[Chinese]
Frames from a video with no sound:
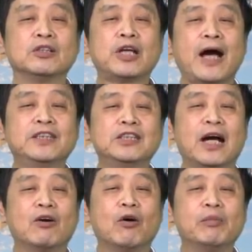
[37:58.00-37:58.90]
下一
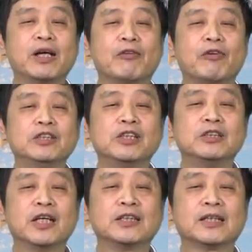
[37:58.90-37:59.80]
讲我们要分
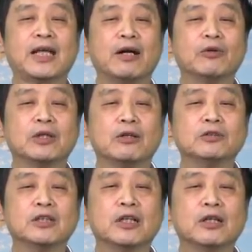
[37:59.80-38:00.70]
析这场党内
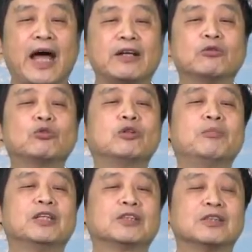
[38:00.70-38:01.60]
斗争的来龙去
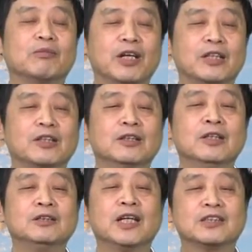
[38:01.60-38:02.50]
脉是怎么样的。
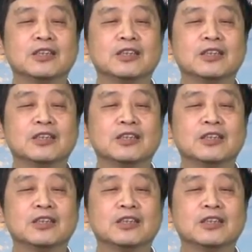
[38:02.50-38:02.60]
这